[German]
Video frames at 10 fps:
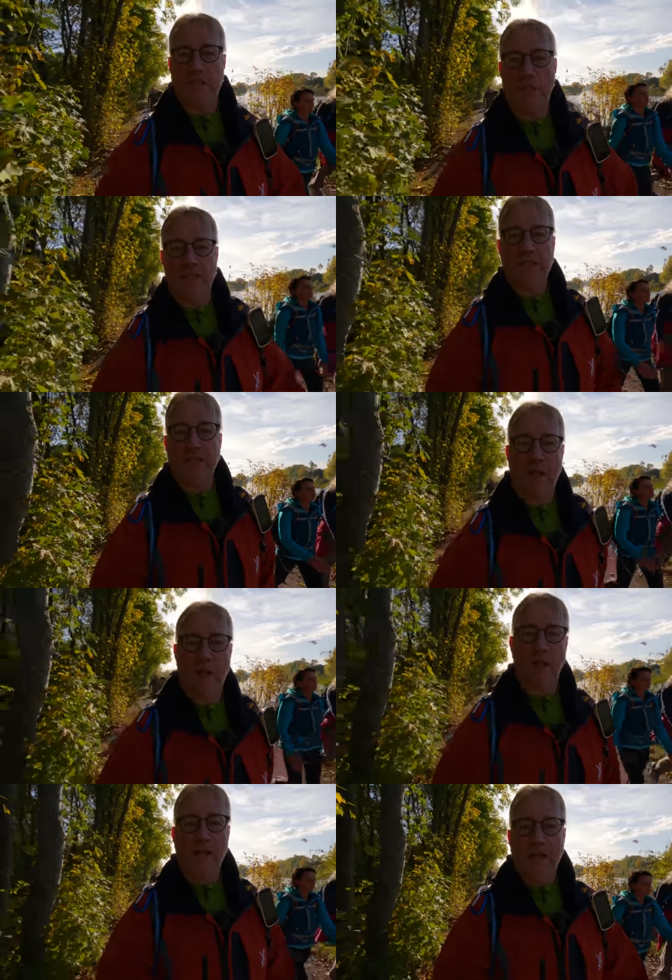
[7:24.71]
Ich glaube, ihr seht es ja
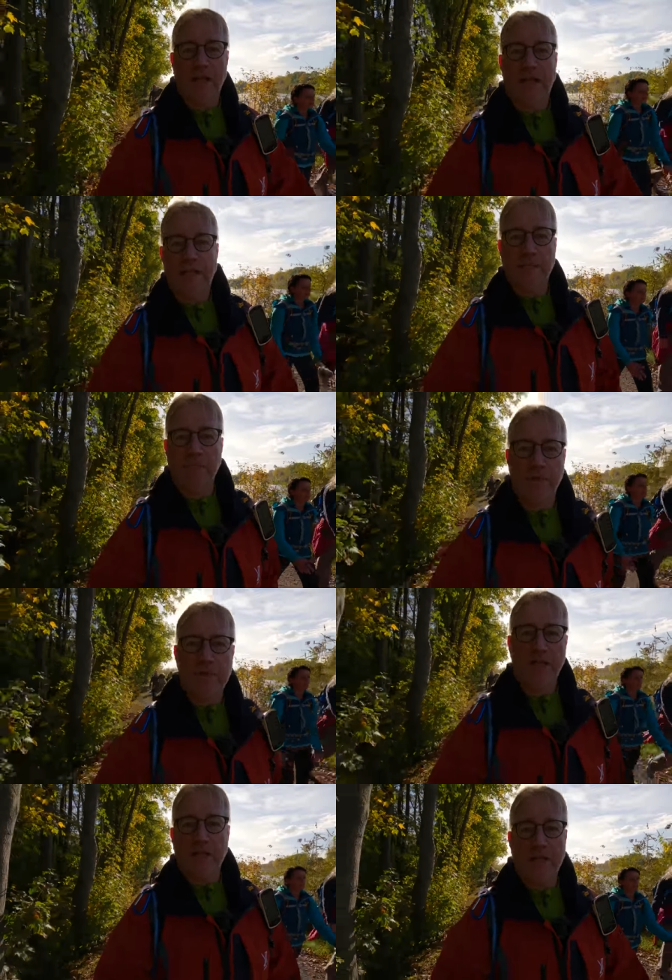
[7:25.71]
auch in den
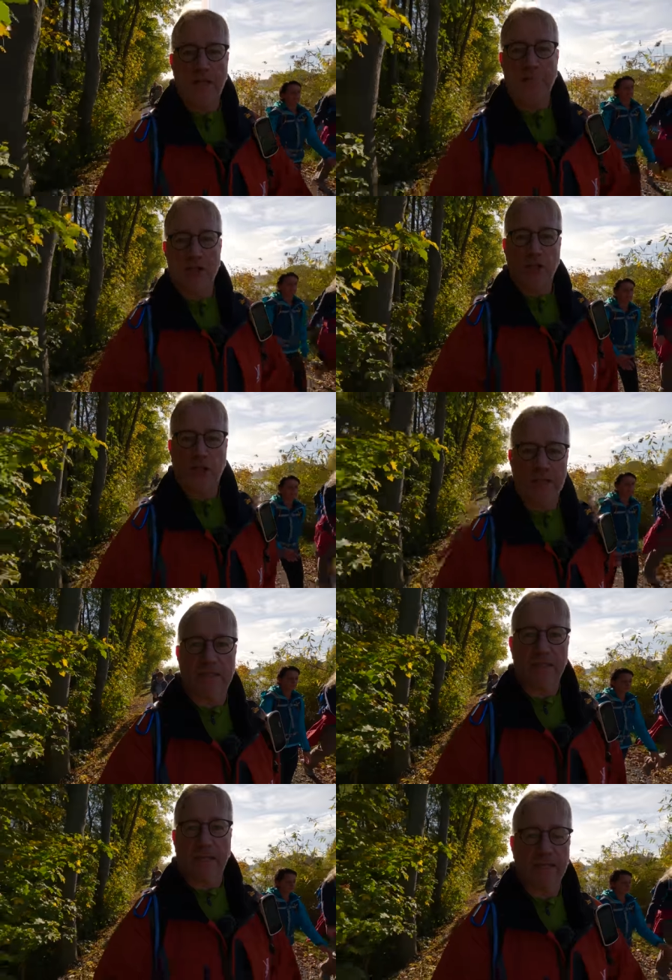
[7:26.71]
Bildern. Ne? Ich habe jetzt die
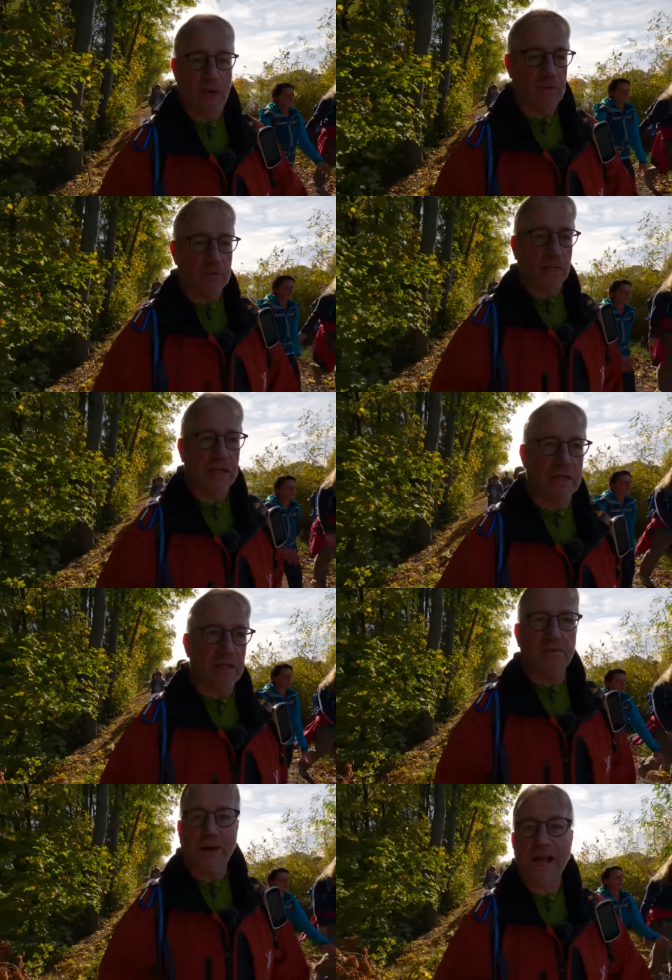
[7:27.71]
Straßen nicht extra ausgelassen,
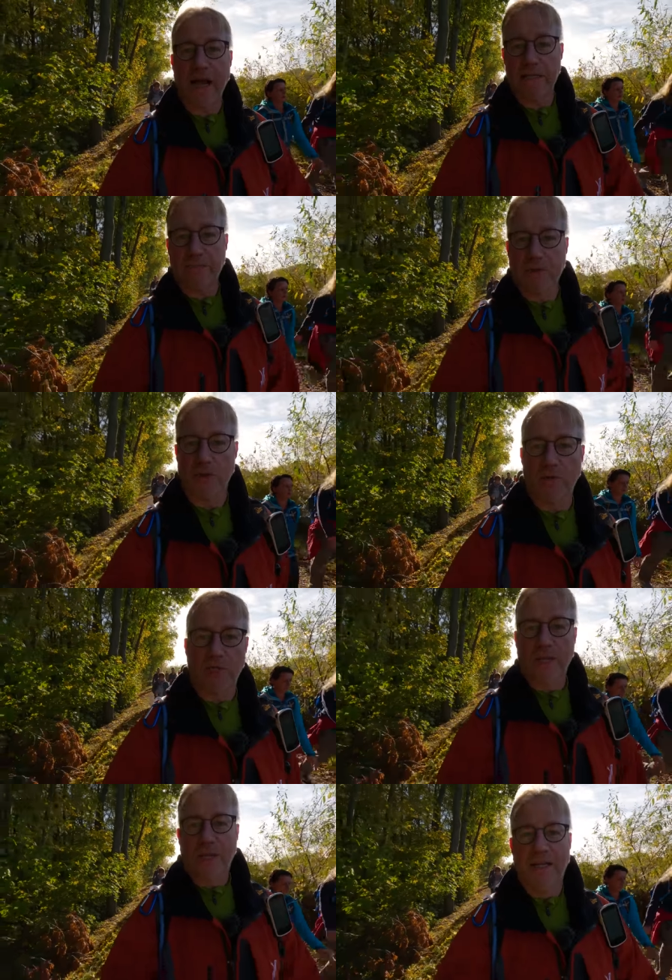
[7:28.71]
da waren keine zwischendurch.
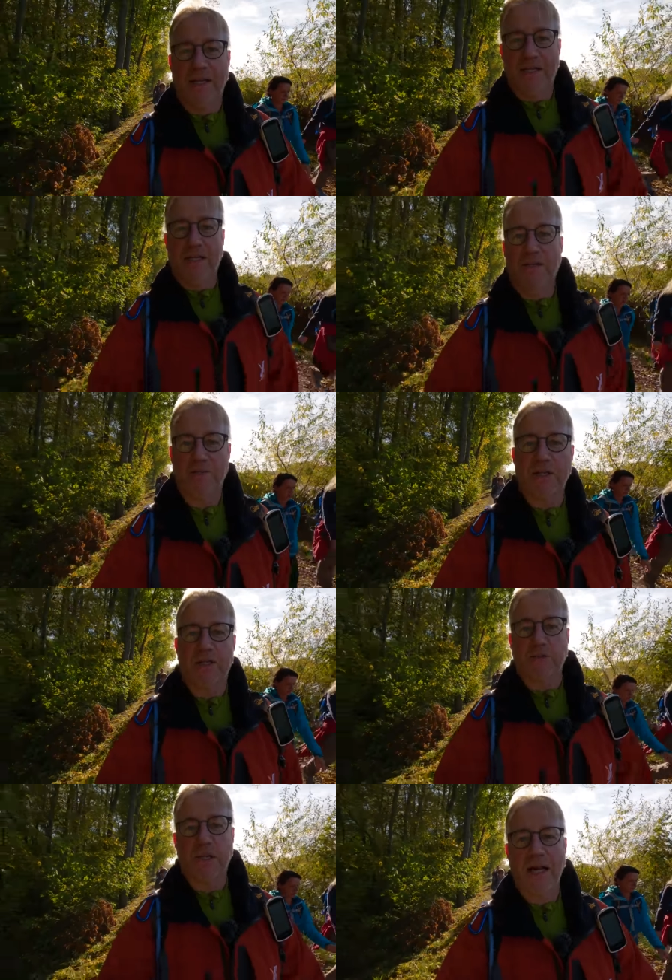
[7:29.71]
Das ist wirklich
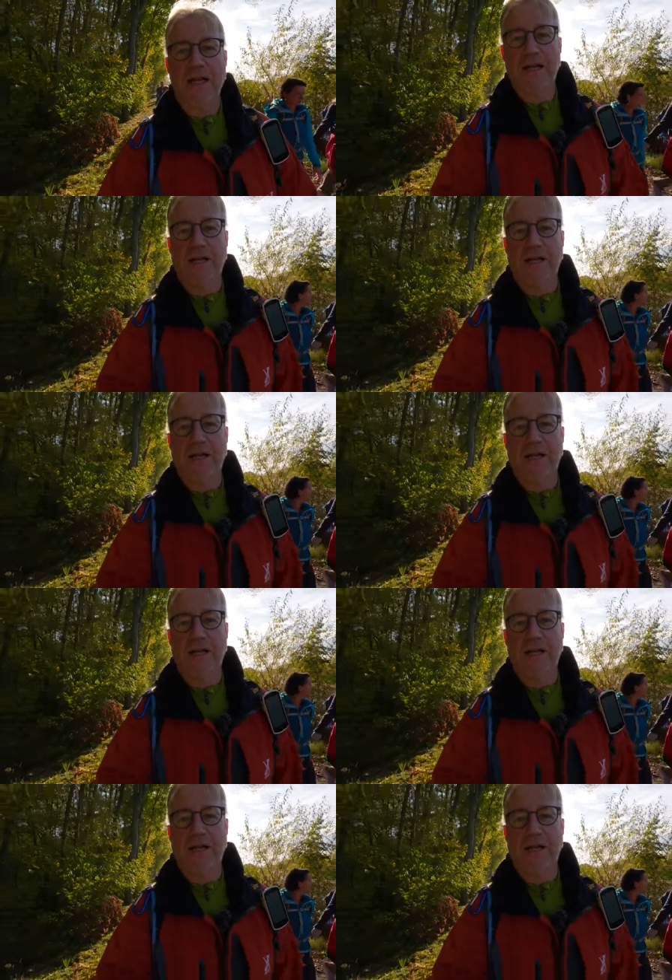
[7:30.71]
total